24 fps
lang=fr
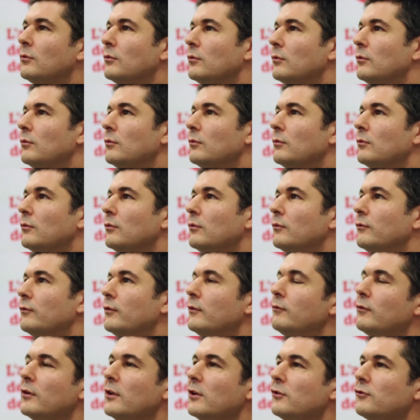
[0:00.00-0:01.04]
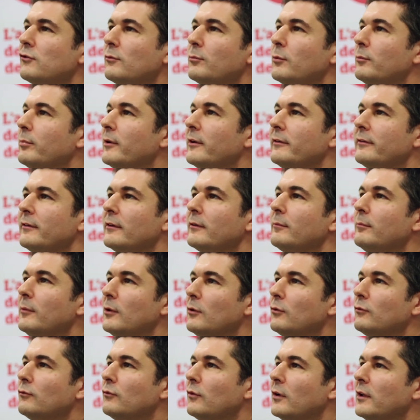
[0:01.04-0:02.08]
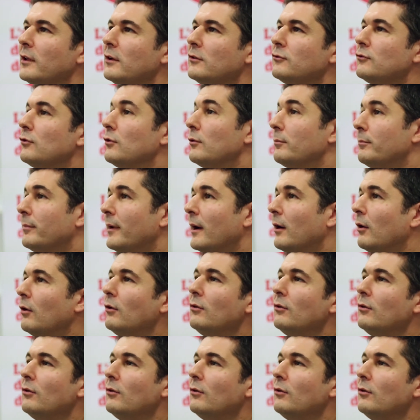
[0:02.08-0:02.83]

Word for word: On fait voyager à peu près 5 millions de voyageurs par